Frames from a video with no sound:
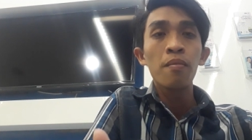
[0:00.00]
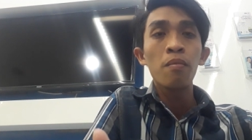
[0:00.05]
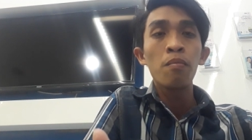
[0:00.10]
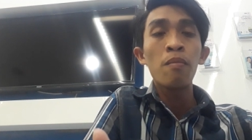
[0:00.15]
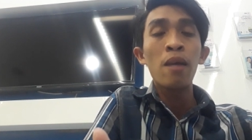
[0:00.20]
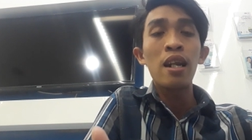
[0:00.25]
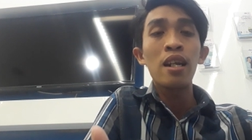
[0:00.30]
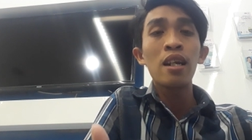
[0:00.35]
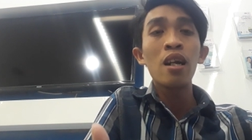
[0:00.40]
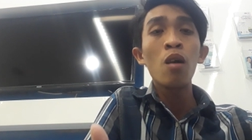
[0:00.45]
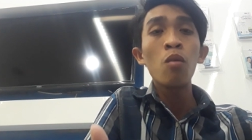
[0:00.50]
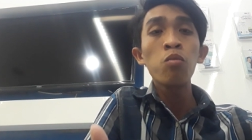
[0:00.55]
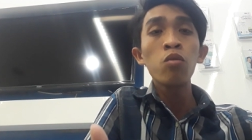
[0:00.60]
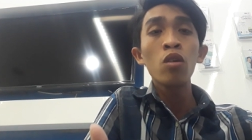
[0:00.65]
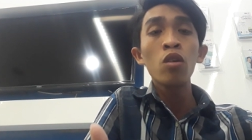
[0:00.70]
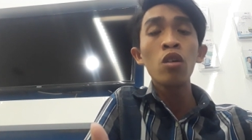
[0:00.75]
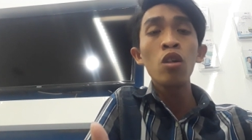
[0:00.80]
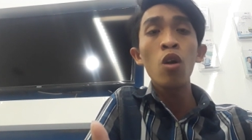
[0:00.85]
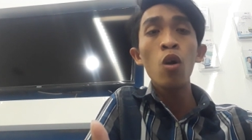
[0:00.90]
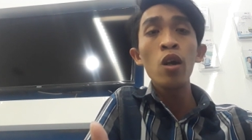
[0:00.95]
mình
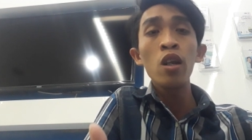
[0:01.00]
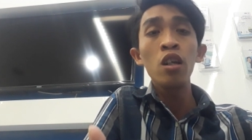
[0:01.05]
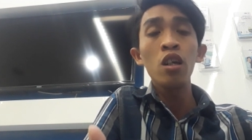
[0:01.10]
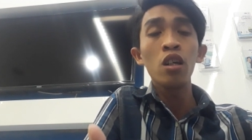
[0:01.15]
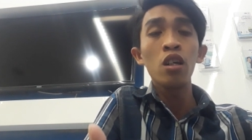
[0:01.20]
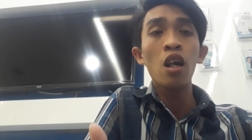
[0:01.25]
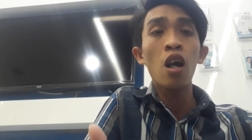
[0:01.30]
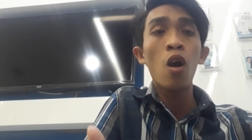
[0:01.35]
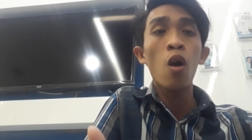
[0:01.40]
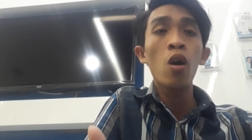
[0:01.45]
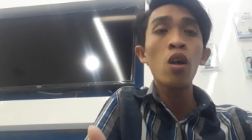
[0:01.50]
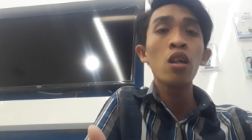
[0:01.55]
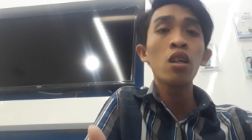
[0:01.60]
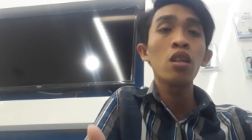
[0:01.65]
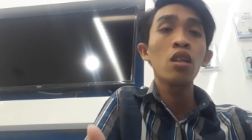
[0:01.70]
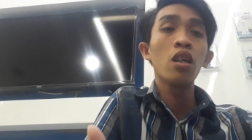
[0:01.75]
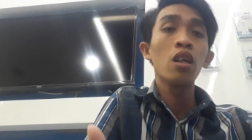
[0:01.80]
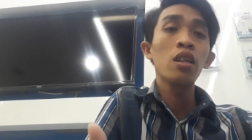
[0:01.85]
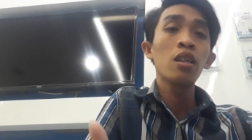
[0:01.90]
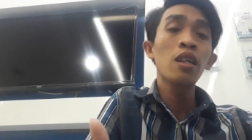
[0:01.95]
không nuôi được họ
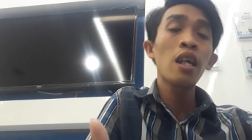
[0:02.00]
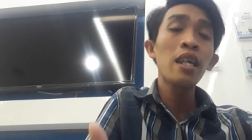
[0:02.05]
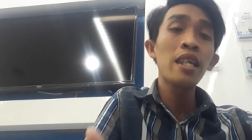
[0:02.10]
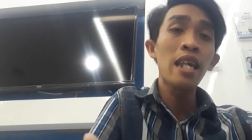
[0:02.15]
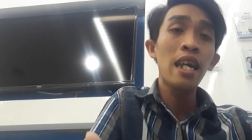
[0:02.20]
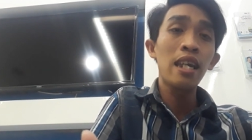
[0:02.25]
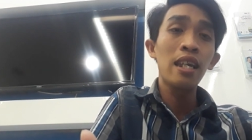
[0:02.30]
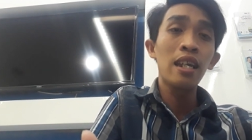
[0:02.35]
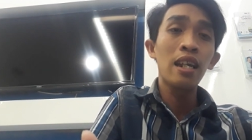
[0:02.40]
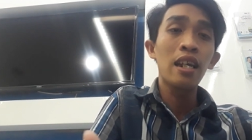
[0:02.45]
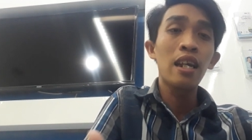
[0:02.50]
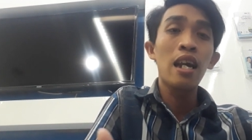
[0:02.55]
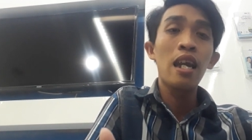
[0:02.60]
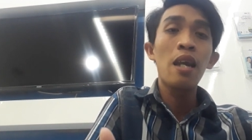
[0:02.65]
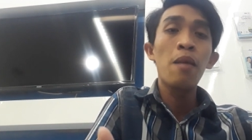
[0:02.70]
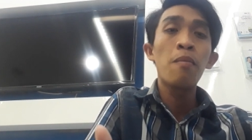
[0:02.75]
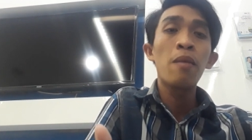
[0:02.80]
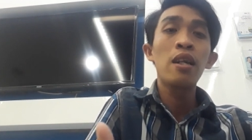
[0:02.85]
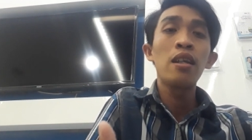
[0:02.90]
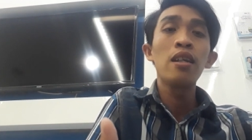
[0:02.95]
được cái gì thì
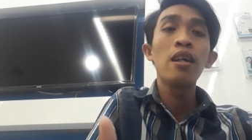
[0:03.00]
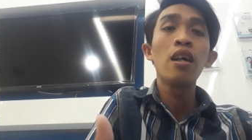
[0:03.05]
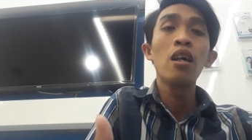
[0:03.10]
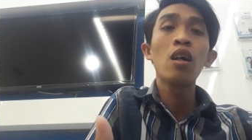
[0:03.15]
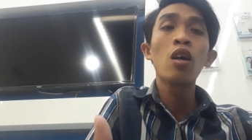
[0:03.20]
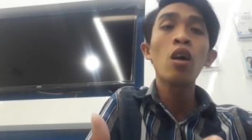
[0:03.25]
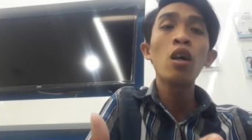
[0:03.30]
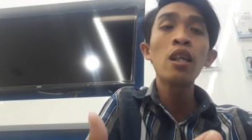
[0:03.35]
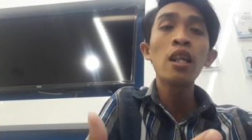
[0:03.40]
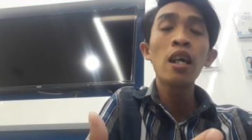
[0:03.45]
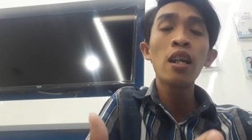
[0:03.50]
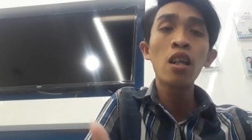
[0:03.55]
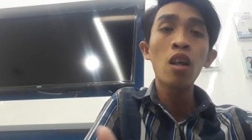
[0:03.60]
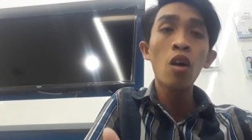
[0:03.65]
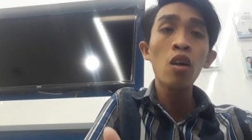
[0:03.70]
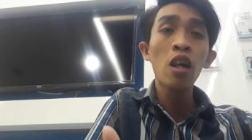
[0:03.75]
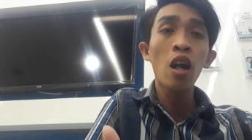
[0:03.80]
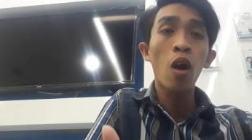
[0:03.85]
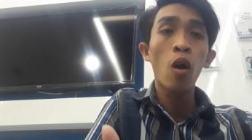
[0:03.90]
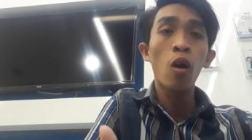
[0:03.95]
mình đừng có nên
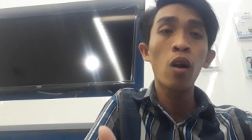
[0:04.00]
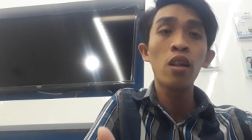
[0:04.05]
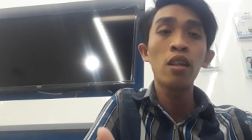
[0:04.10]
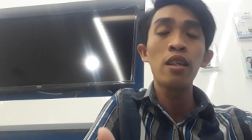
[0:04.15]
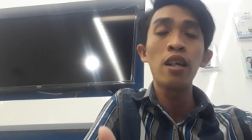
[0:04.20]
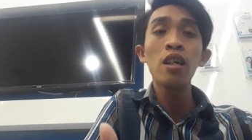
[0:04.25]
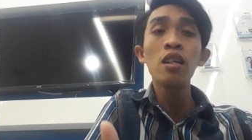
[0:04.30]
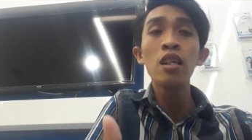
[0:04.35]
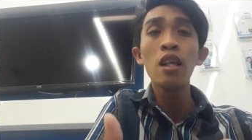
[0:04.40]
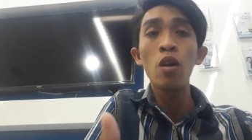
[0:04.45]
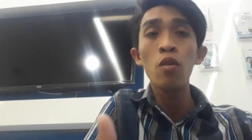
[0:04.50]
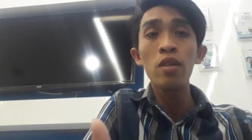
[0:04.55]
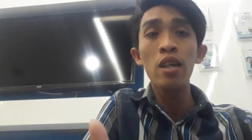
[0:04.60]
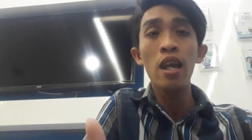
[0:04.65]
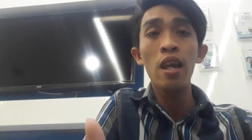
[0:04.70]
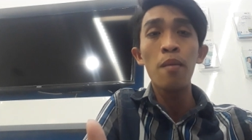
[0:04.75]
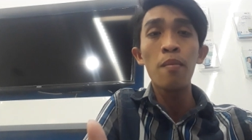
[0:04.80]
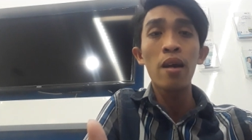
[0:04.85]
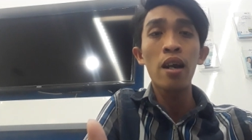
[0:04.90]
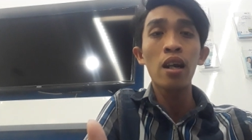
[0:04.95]
nói họ những điều
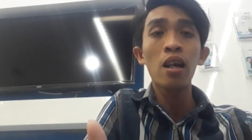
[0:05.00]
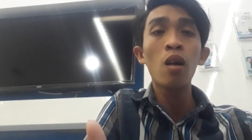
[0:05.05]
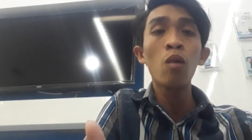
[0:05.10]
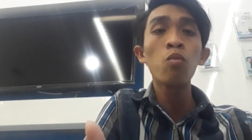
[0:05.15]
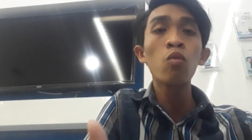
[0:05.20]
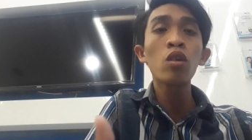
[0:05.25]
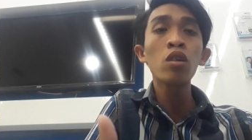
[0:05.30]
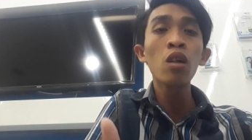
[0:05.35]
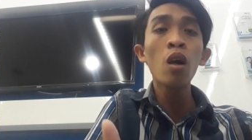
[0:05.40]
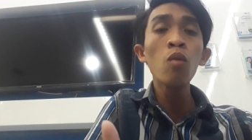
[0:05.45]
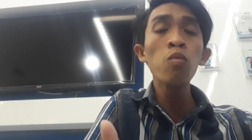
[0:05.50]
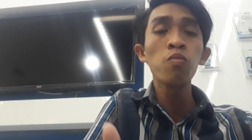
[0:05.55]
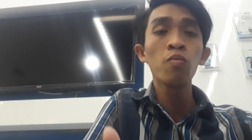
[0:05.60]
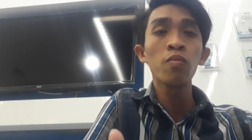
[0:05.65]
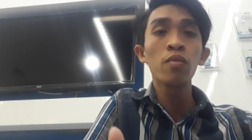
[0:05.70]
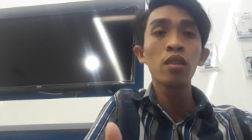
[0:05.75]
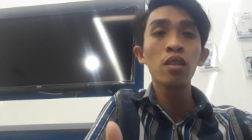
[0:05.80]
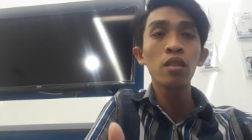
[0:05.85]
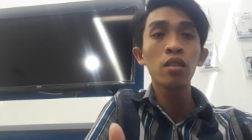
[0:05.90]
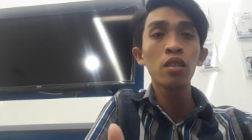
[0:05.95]
gì mà không có tốt
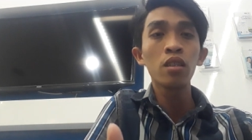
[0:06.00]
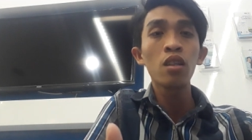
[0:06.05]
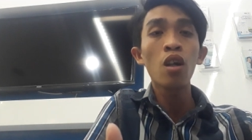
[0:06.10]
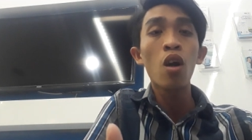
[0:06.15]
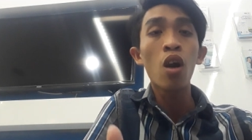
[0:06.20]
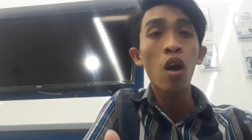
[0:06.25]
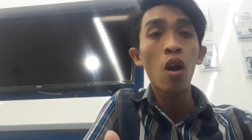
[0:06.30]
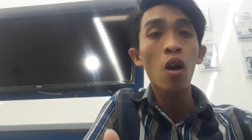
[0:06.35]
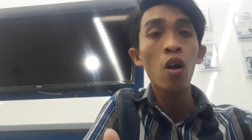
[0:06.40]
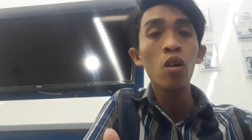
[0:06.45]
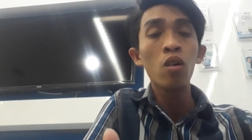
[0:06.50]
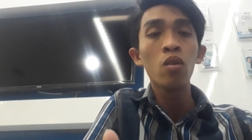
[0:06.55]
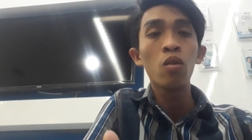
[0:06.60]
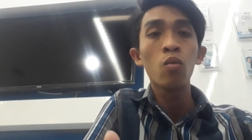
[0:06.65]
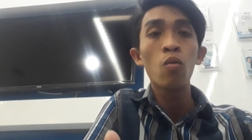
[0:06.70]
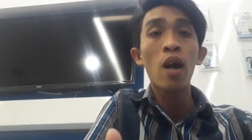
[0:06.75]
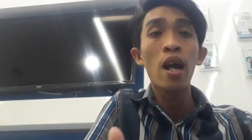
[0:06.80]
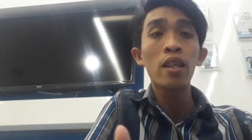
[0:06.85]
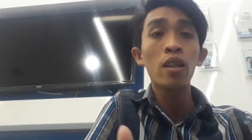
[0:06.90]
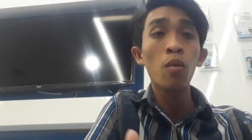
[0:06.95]
cho họ
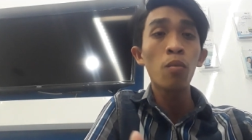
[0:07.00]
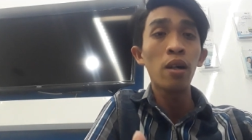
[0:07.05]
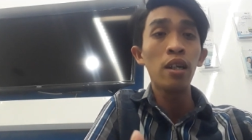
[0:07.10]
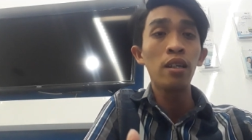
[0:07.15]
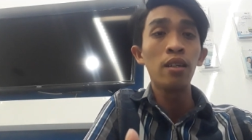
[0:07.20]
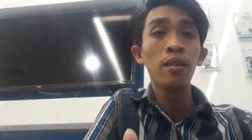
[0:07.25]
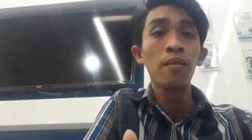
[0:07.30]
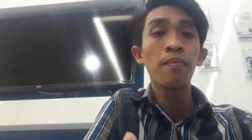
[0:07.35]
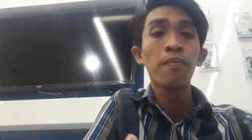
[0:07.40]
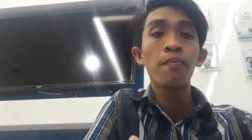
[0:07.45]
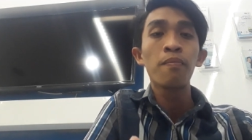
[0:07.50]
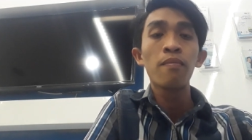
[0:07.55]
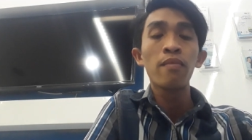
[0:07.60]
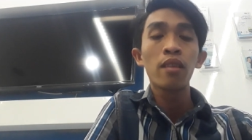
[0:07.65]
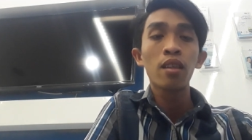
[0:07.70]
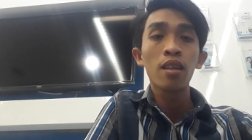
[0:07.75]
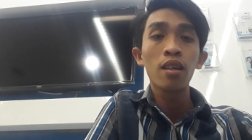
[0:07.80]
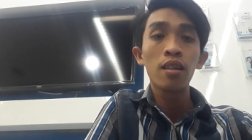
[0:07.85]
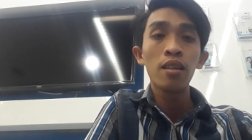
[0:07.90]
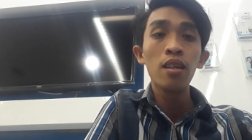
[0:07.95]
và cho mình
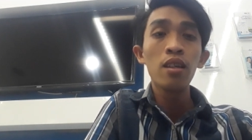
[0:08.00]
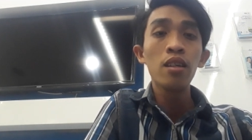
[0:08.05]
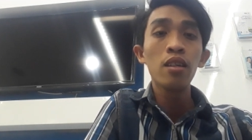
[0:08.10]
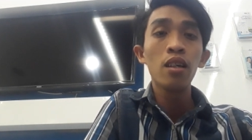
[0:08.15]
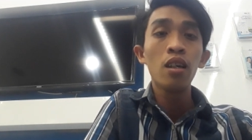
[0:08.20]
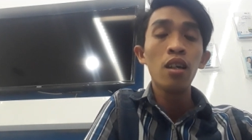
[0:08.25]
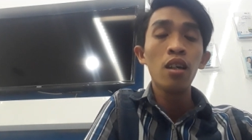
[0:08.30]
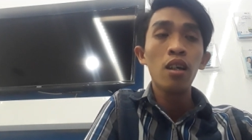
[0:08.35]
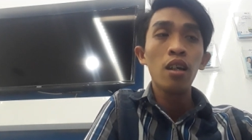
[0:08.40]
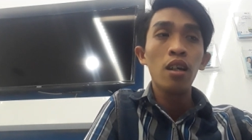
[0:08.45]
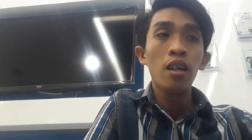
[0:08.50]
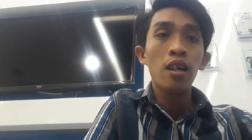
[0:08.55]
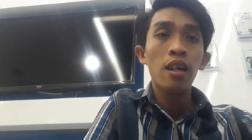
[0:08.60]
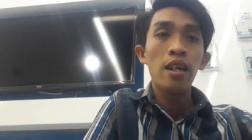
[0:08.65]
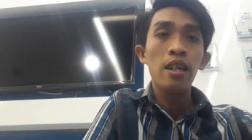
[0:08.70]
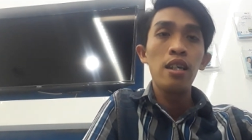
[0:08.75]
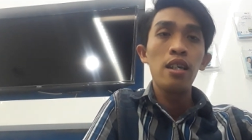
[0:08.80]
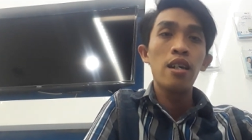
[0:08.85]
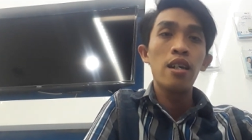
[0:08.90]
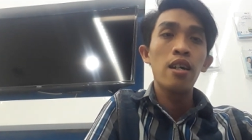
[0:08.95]
đó
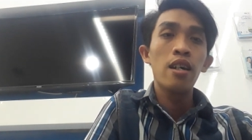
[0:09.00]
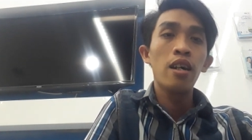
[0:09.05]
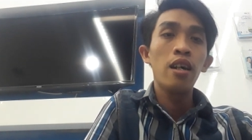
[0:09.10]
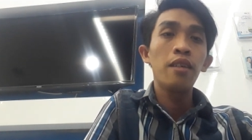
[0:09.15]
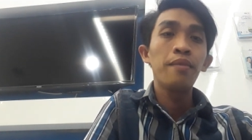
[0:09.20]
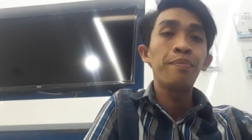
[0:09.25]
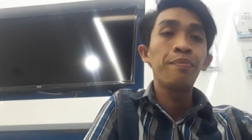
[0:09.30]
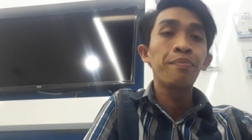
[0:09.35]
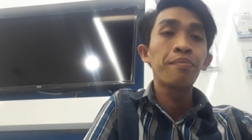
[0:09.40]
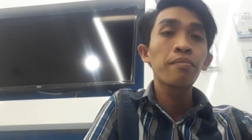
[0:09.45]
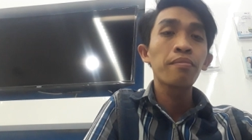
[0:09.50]
thì uh,